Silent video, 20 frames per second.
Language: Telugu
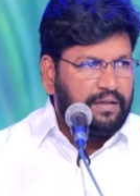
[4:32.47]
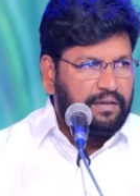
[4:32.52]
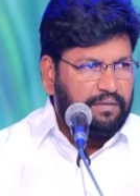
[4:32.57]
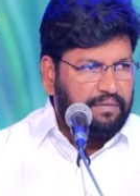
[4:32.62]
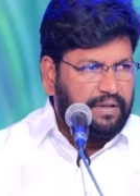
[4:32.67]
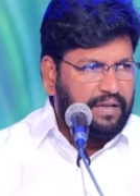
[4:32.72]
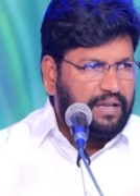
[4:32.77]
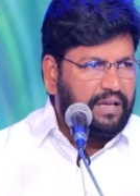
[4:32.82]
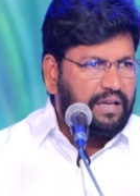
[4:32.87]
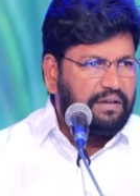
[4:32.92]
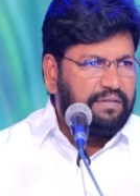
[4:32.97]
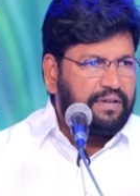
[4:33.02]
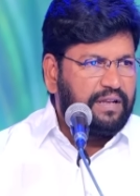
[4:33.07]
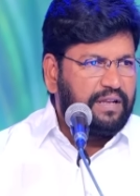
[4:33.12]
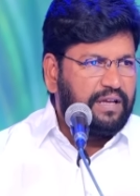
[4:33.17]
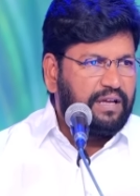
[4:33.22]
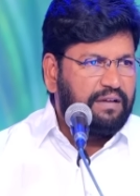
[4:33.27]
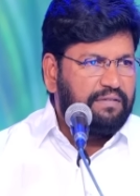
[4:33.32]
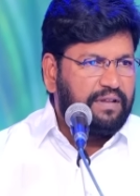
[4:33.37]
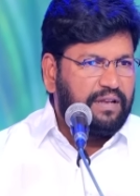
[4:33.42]
వినంగా
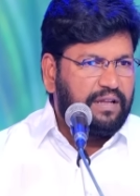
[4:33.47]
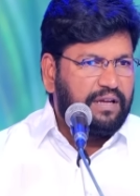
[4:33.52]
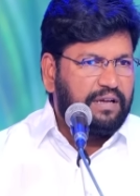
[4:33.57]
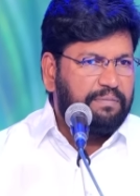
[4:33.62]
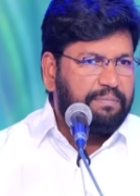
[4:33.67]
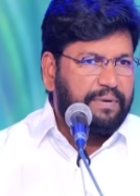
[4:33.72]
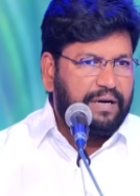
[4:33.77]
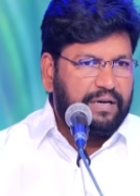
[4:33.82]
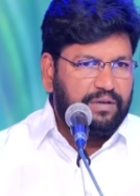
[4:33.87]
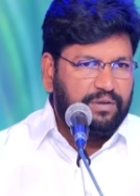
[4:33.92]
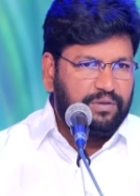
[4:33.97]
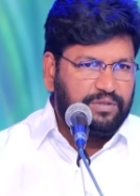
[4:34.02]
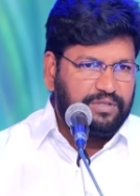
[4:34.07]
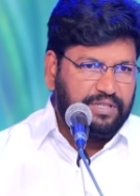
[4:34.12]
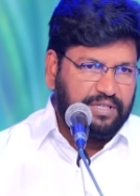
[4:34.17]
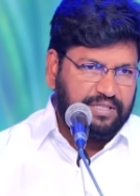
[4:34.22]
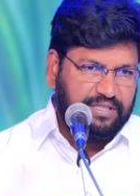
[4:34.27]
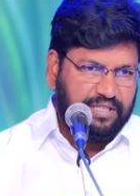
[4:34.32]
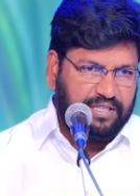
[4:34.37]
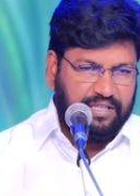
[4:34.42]
వినంగా వినంగా పాట
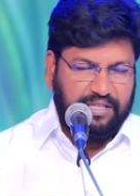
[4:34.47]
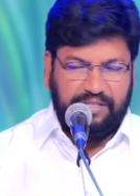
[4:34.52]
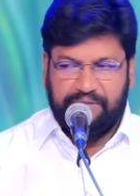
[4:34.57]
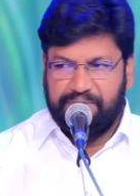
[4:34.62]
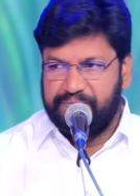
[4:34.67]
వచ్చేస్తుంది